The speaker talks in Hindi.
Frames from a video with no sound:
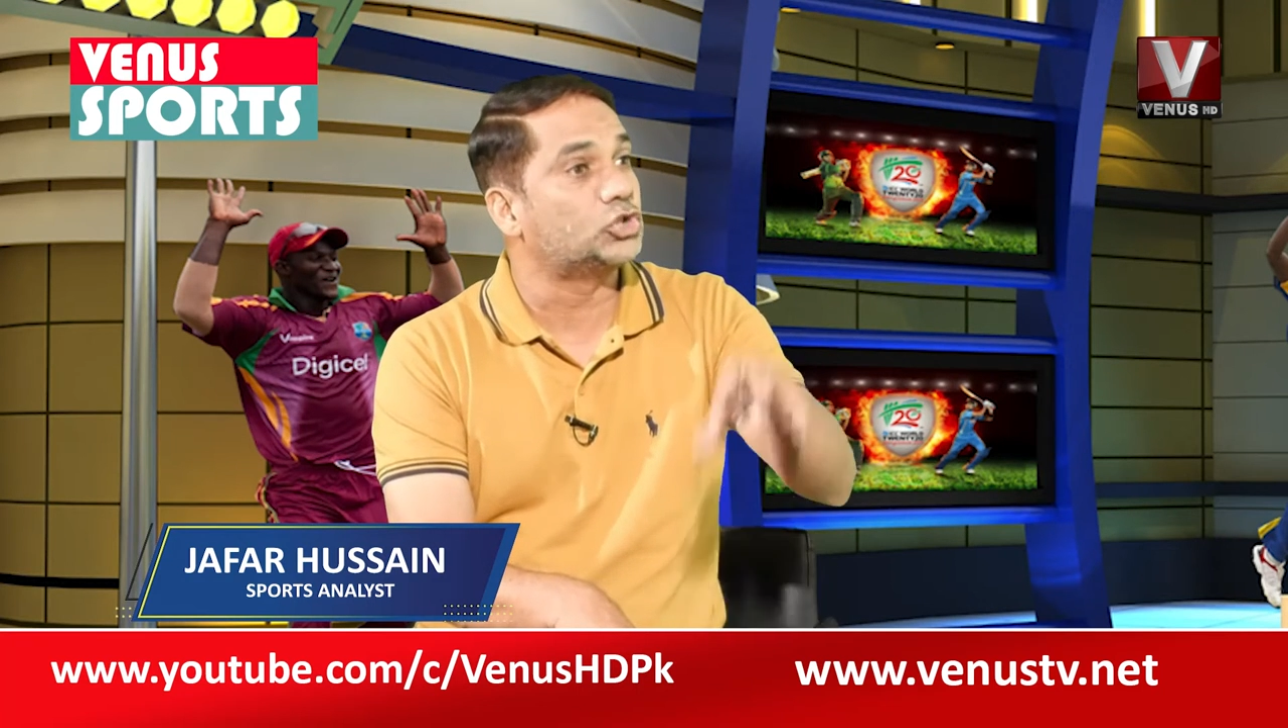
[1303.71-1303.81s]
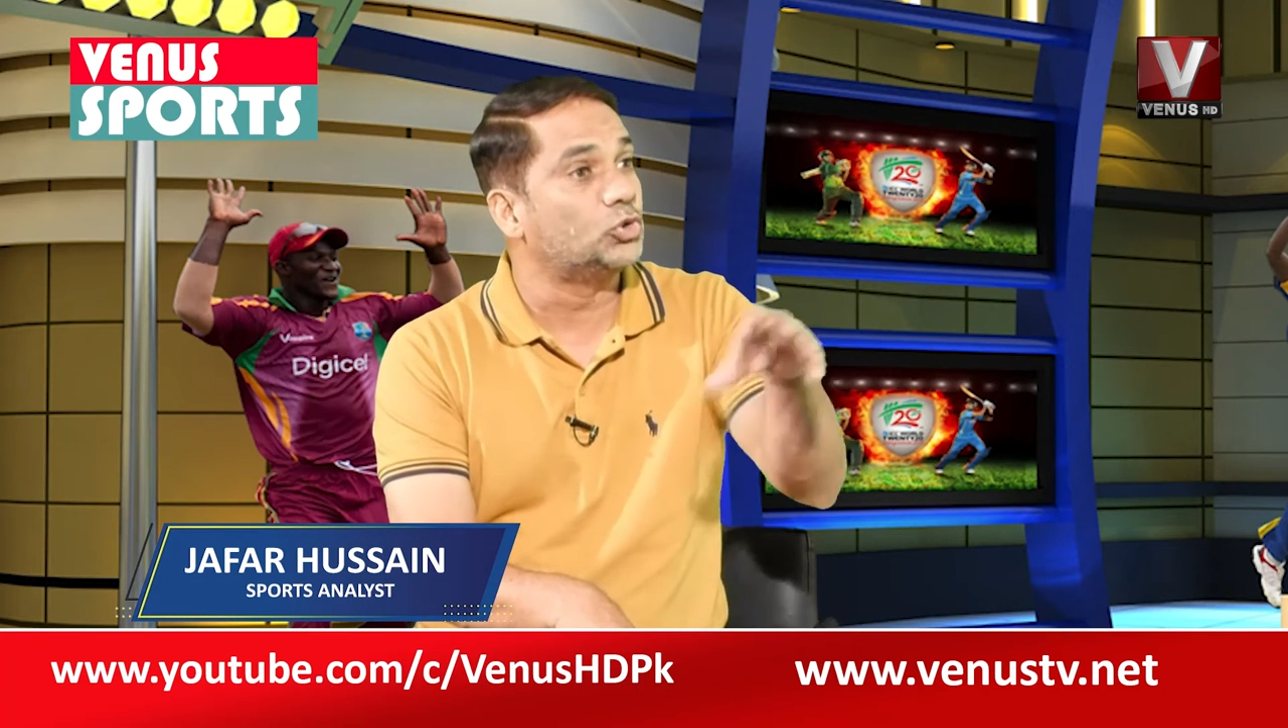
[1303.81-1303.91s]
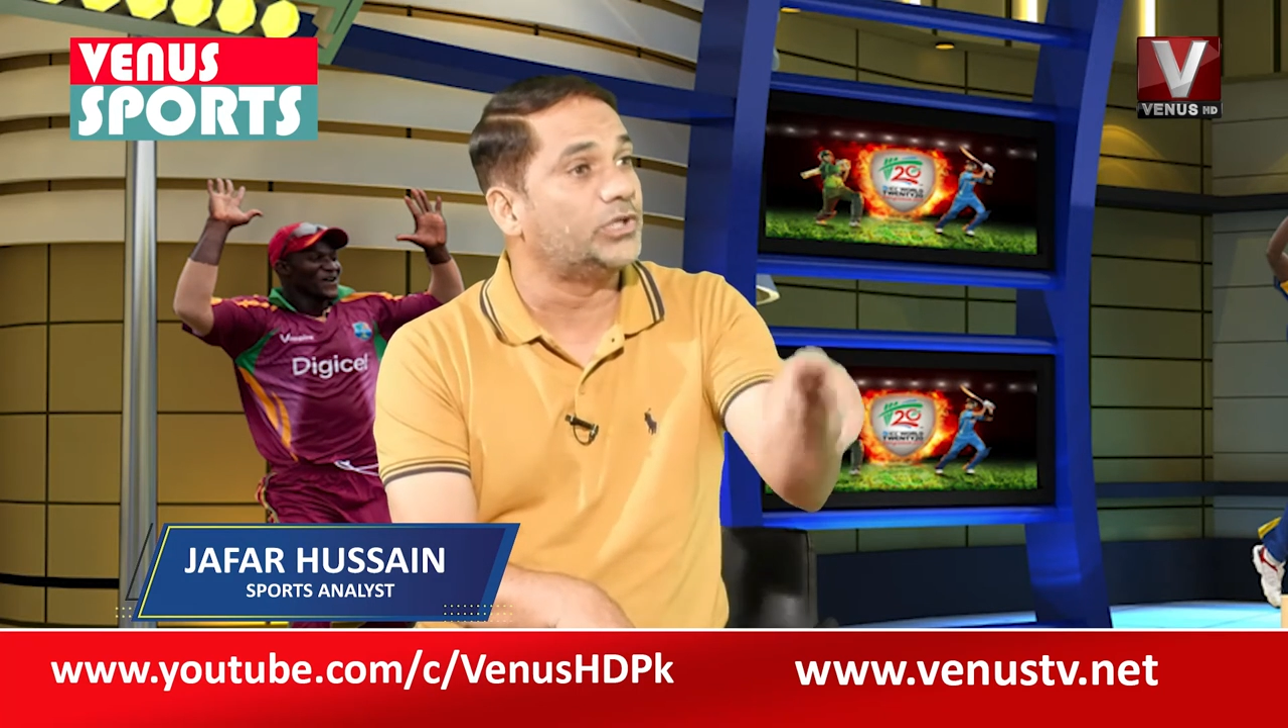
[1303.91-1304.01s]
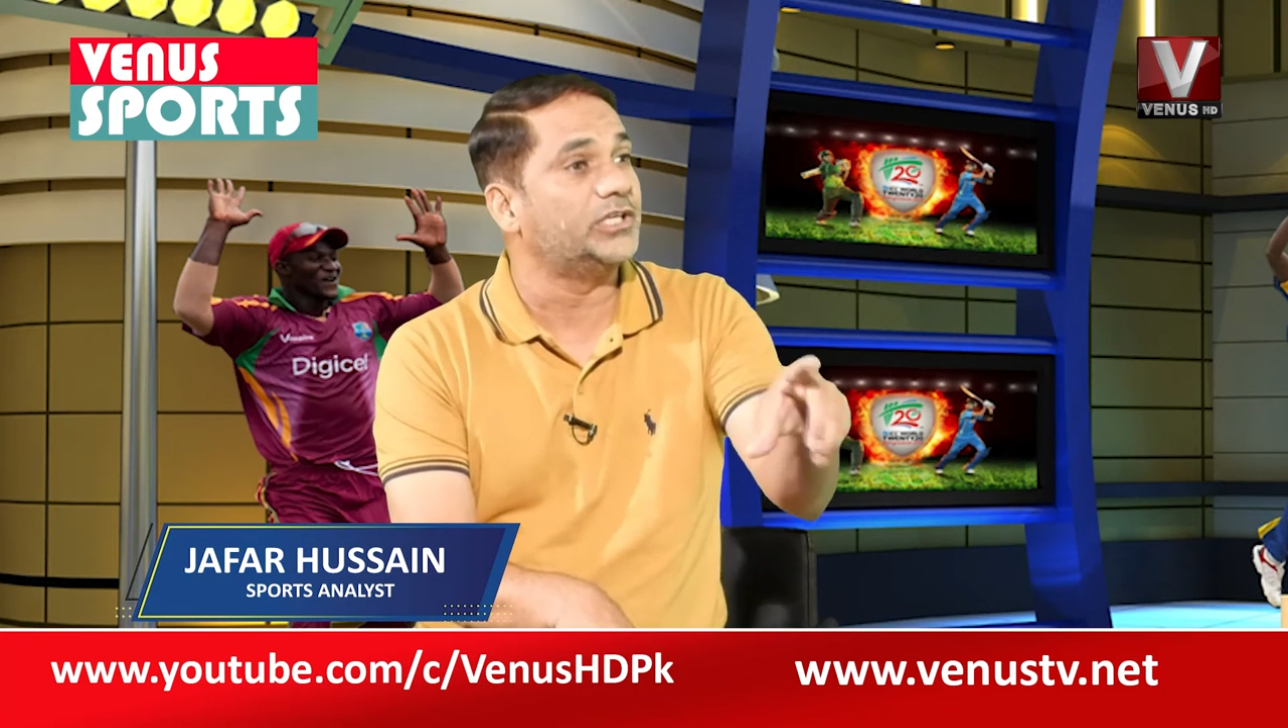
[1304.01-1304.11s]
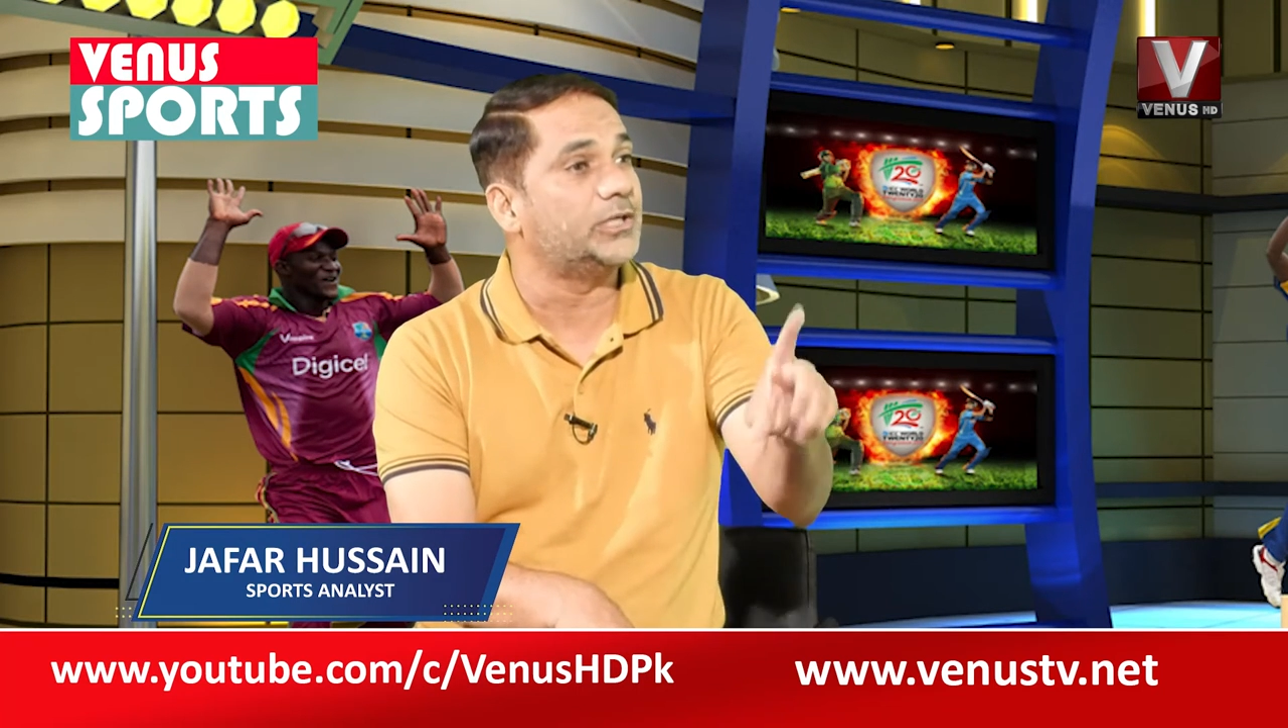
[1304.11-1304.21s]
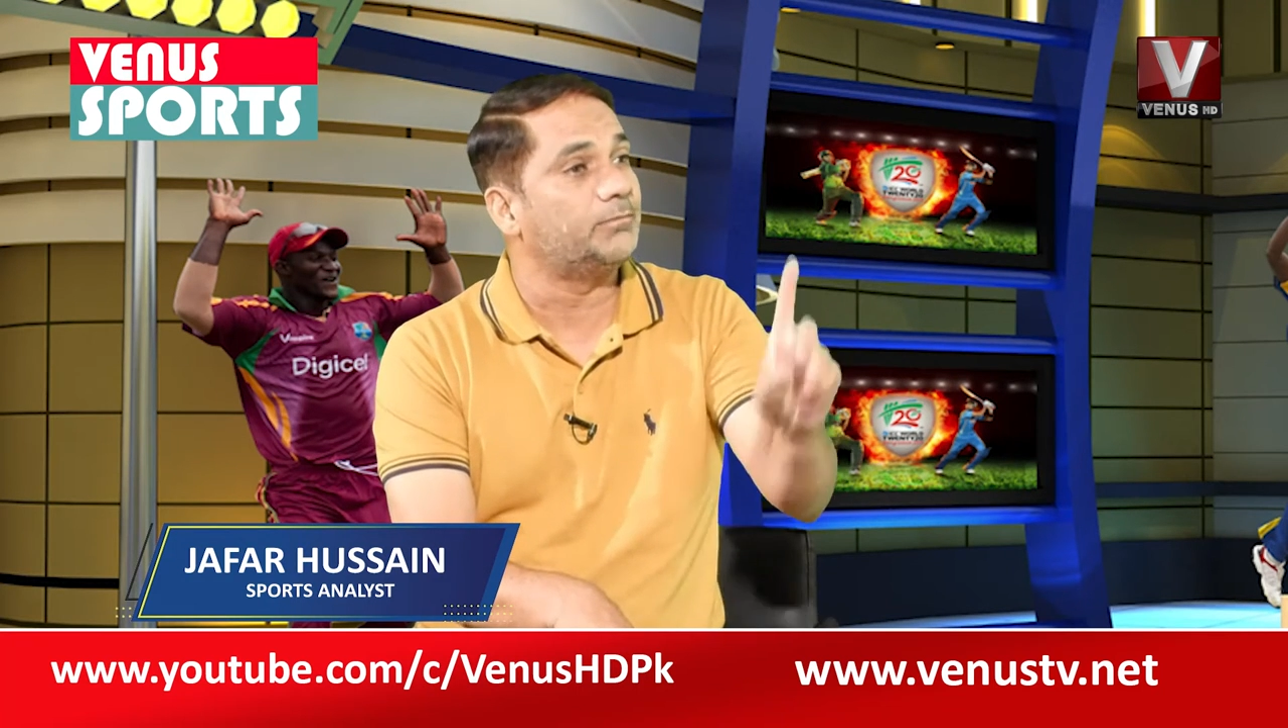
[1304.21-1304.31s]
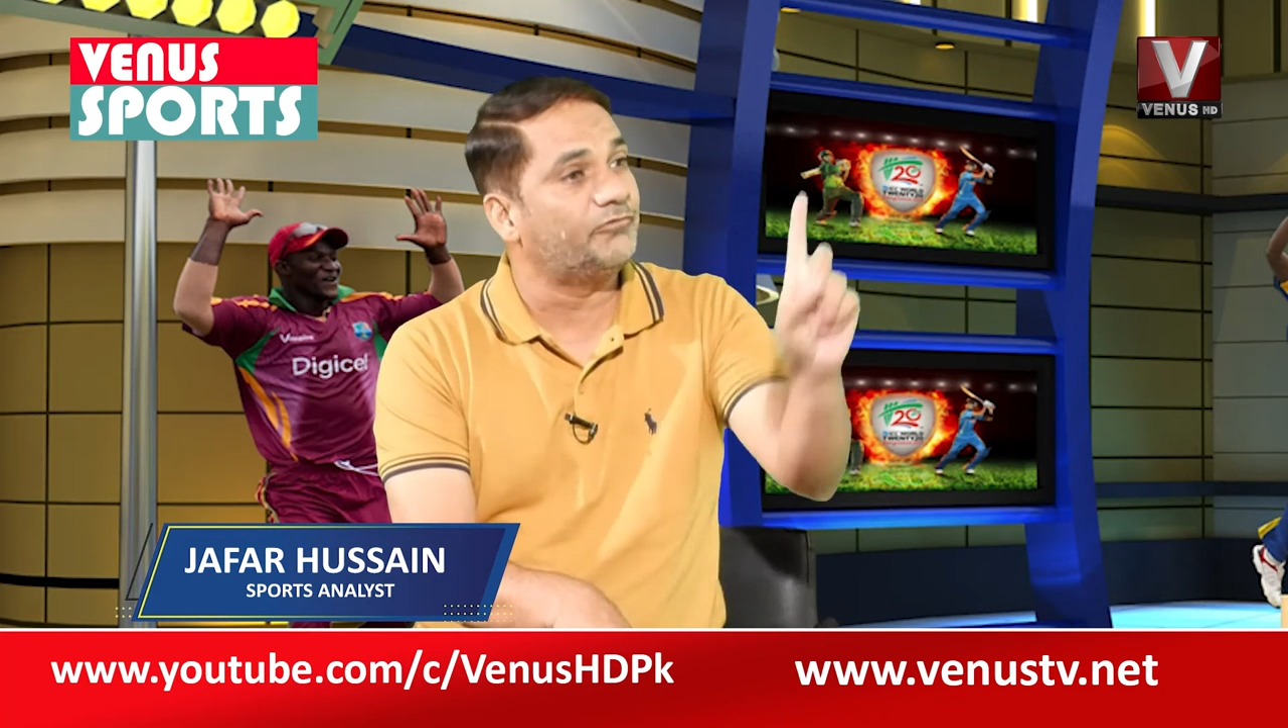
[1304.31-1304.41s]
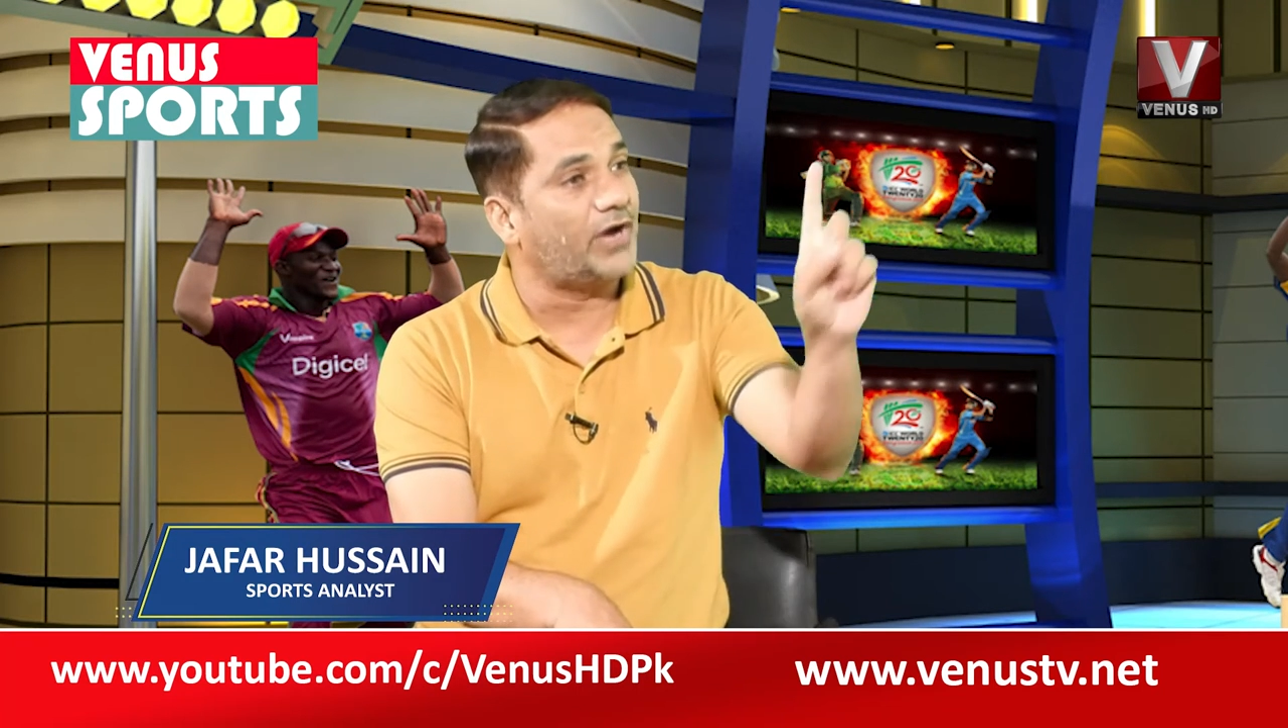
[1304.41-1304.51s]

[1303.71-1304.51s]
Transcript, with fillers: शूटिंग टीम